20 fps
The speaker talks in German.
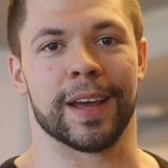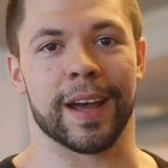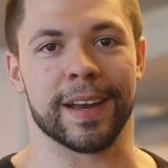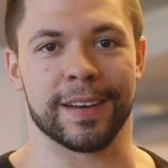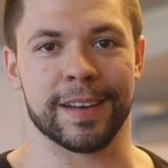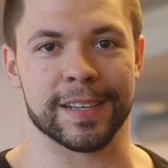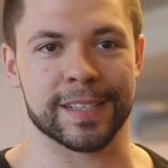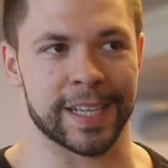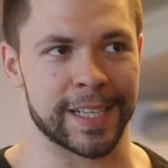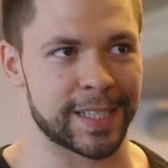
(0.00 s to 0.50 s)

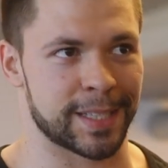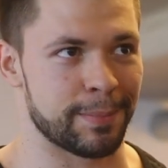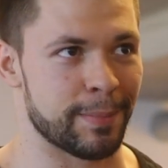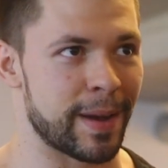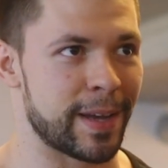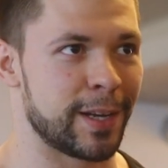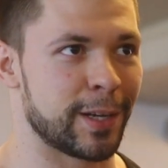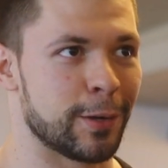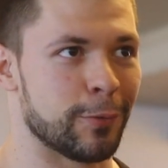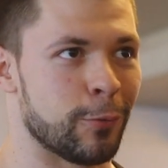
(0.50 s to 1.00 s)
anders als
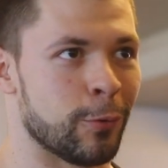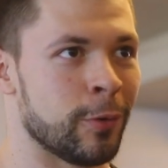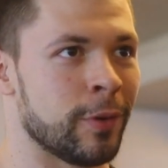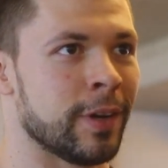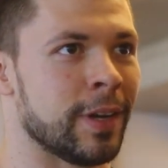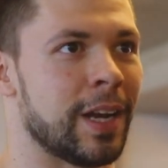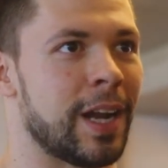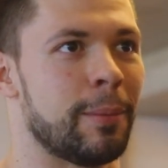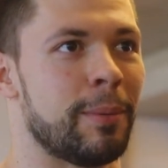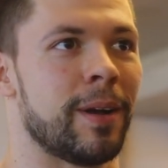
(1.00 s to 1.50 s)
meine
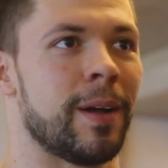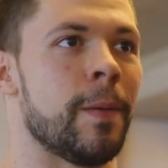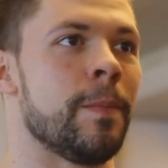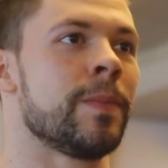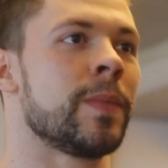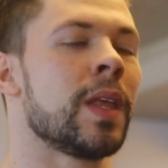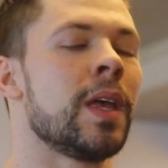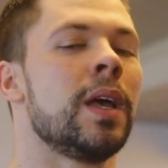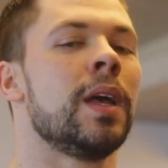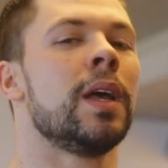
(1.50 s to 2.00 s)
gewohnten, aber
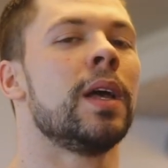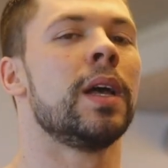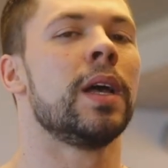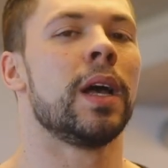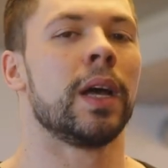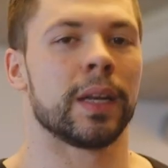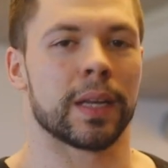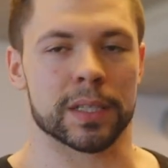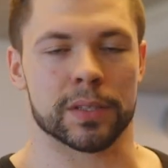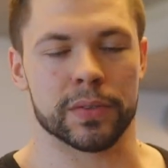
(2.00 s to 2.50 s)

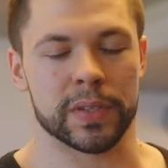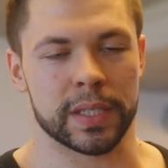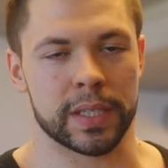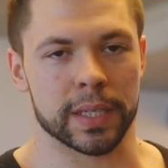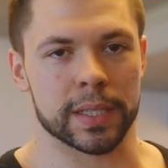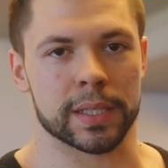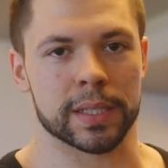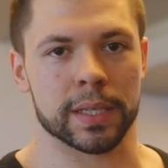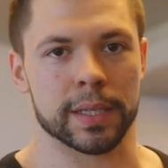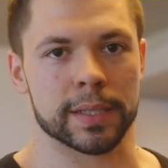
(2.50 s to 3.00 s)
das
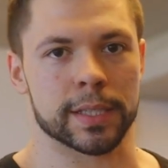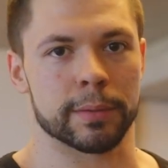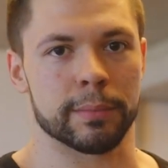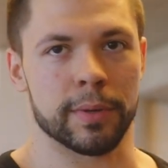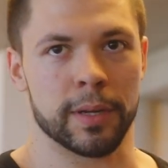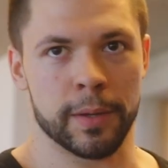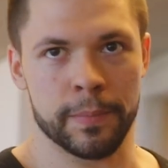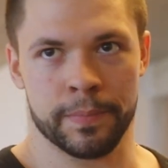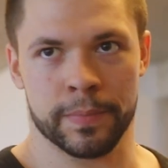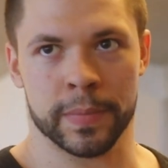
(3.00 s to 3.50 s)
Wichtigste ist
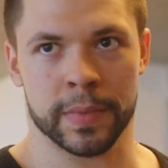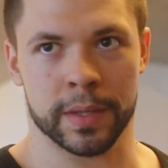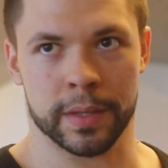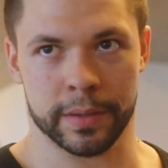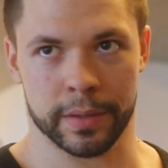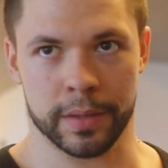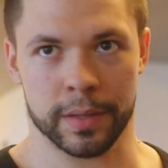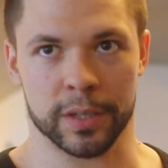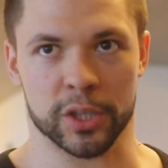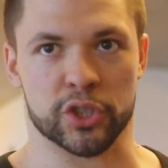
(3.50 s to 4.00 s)
immer,
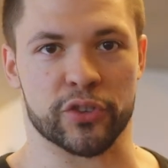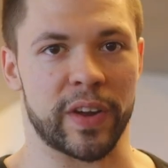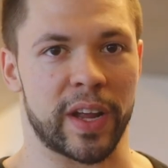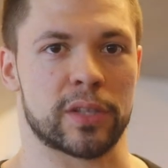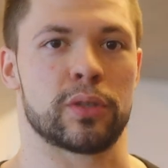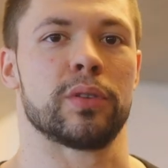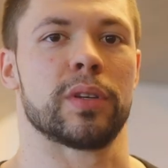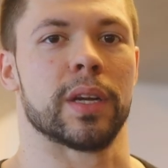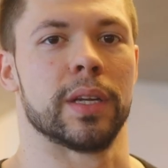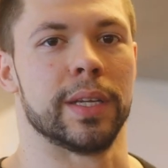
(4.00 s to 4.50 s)
schwer
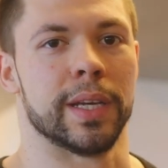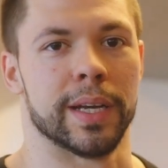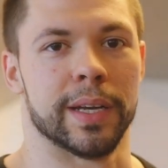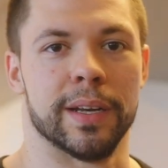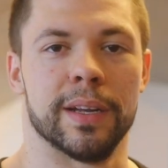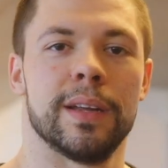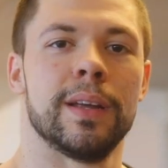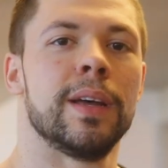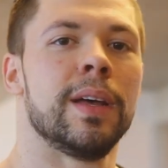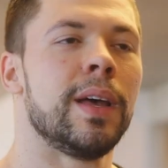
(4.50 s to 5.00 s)
zu trainieren.
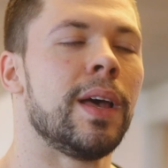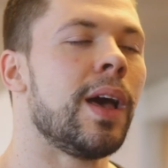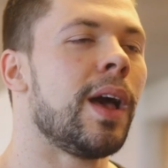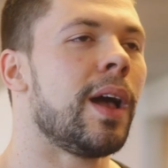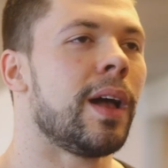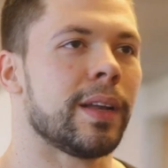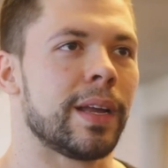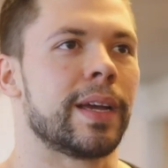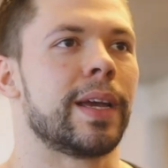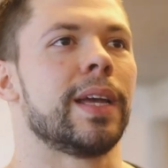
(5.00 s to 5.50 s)

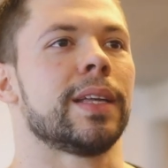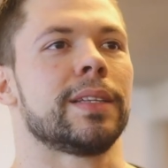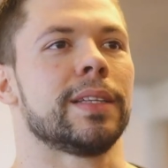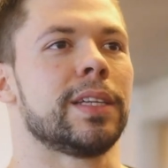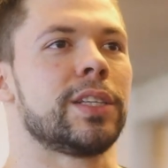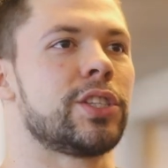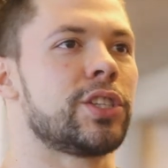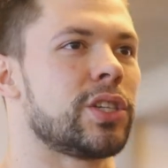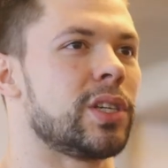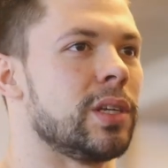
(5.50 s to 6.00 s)
Dann geht
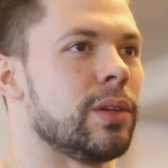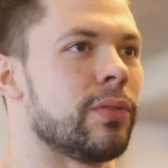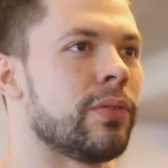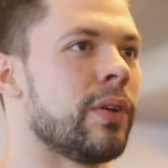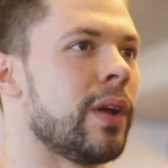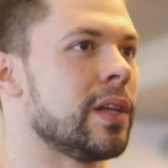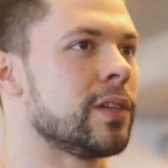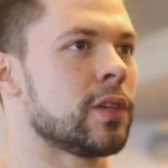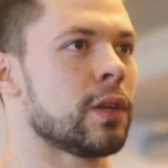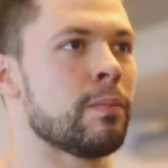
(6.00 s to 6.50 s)
nichts schief.
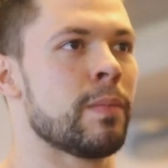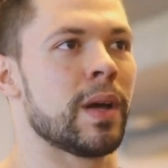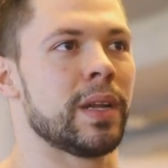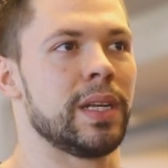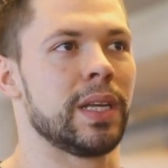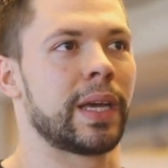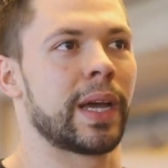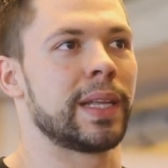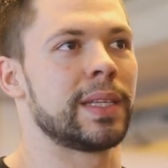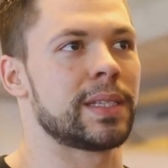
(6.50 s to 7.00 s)
Also immer an
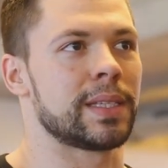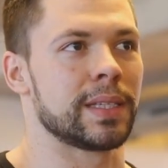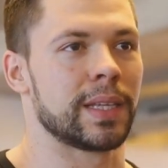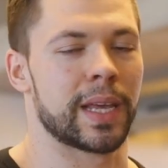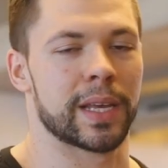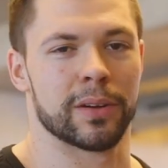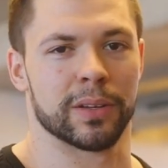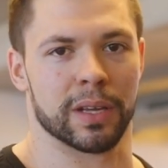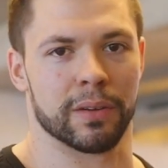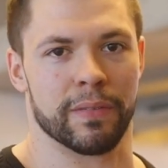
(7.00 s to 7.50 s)
die Grenzen
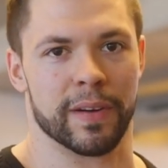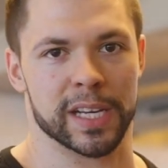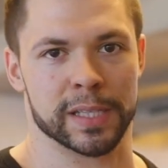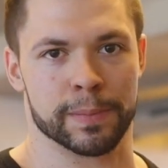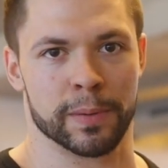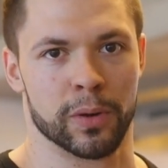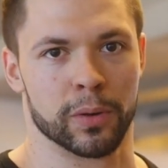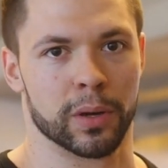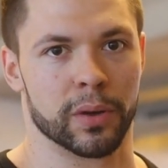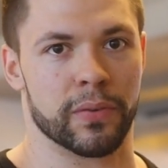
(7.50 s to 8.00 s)
gehen und dann
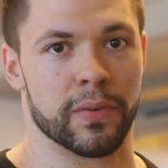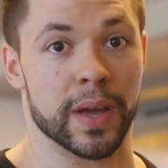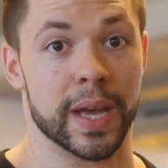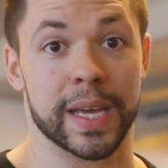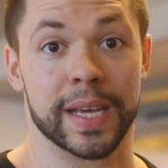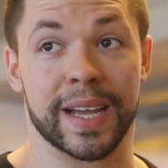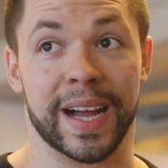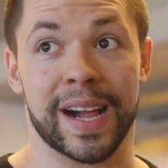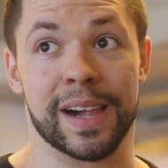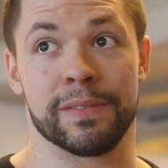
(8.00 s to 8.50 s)
weiß man ungefähr,
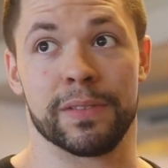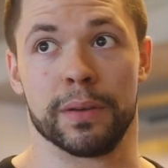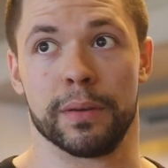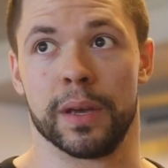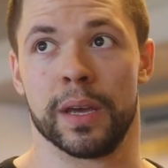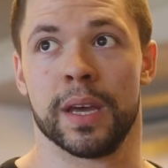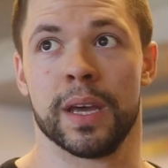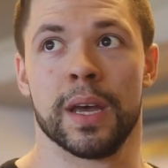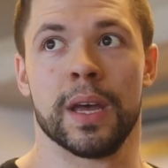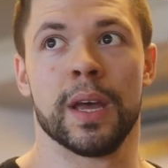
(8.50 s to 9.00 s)
egal wie
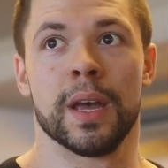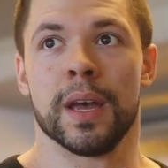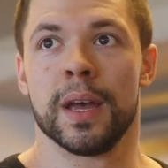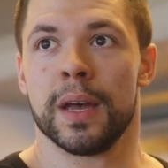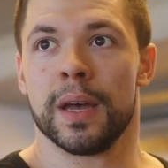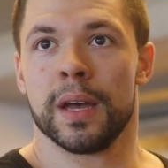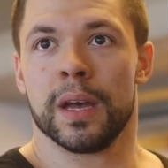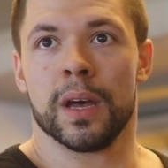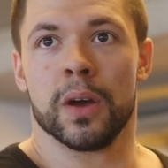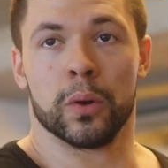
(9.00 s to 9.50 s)

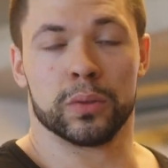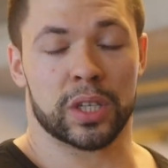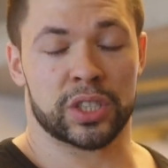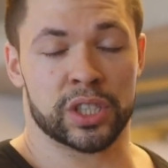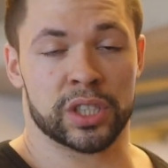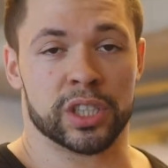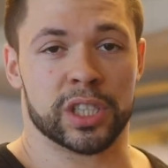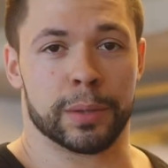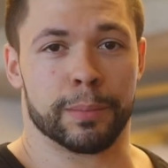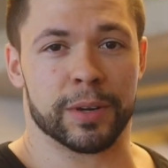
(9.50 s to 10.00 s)

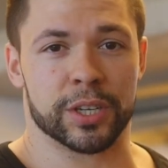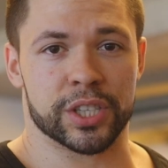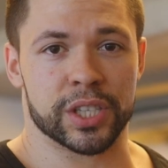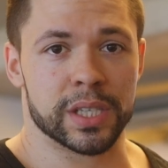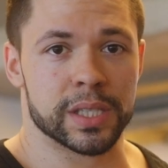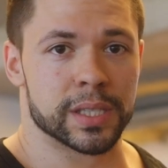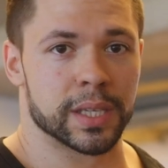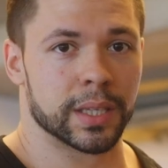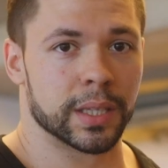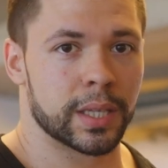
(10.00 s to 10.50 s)
unterschiedlich die
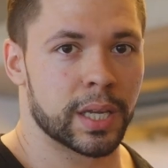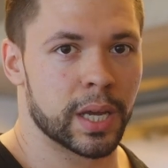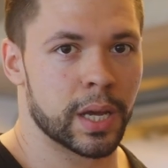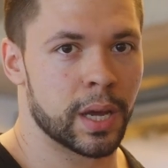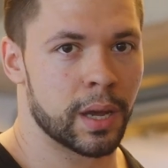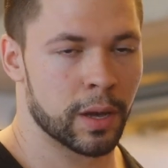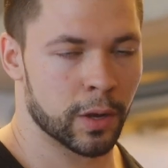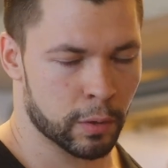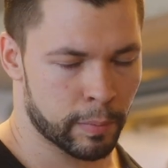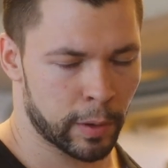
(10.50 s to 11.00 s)
Maschinen sind,
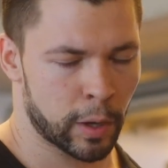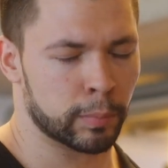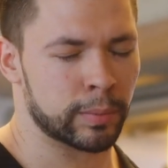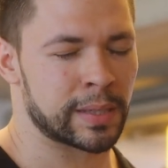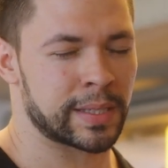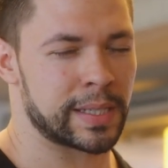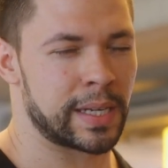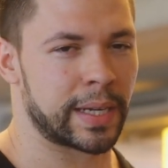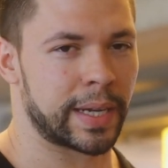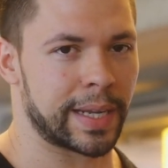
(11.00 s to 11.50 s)
man kommt
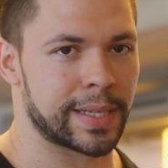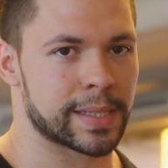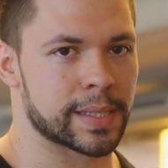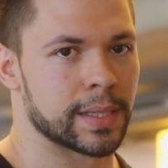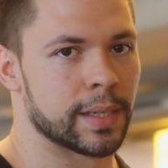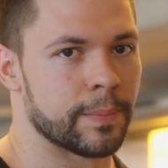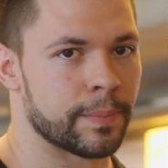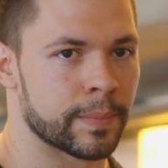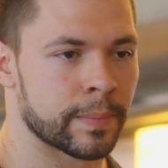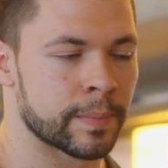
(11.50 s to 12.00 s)
an seine Grenzen.